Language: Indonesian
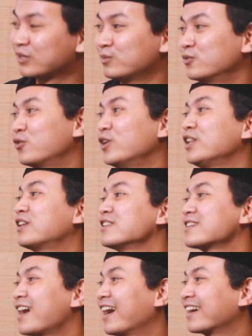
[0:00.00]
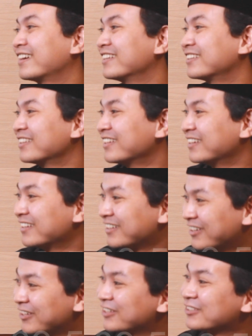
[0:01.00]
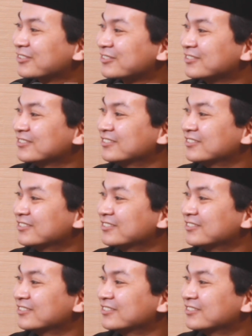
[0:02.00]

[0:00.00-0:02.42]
ketemu kulit, kan kulit. kan sakit. Oh, gitu.